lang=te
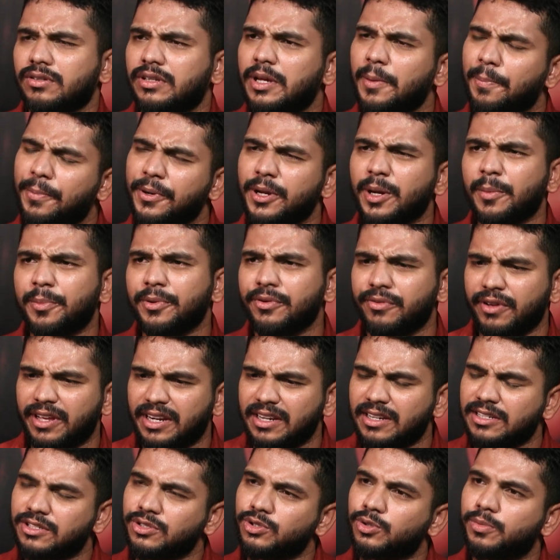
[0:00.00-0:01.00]
ఎప్పటికప్పుడు
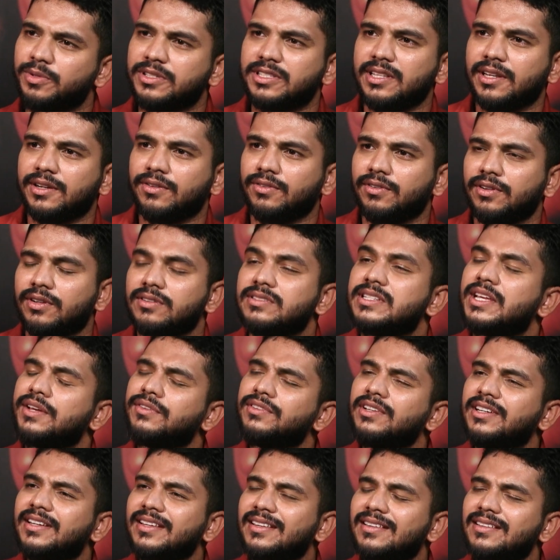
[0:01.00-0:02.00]
వేరియేషన్ చూపిస్తూనే ఉన్నారు సేవ్
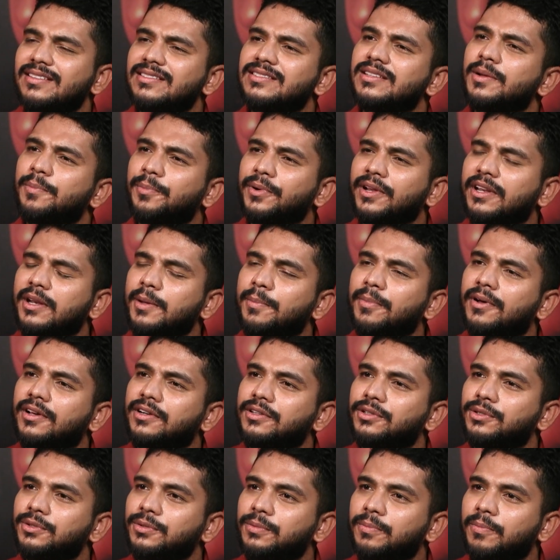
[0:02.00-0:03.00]
ద టైగర్స్ ఎప్పుడన్నా
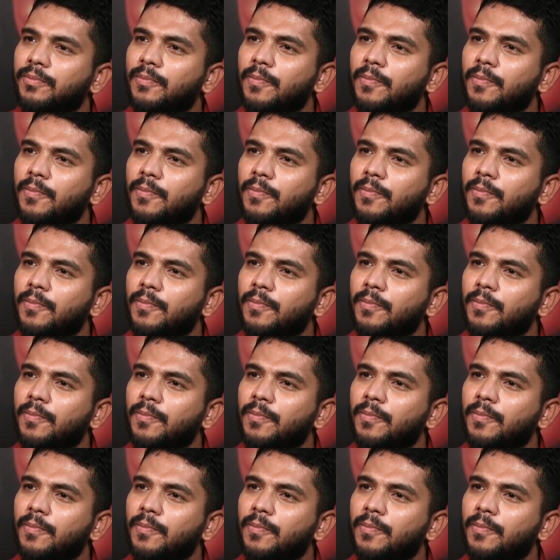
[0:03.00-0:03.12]
పార్ట్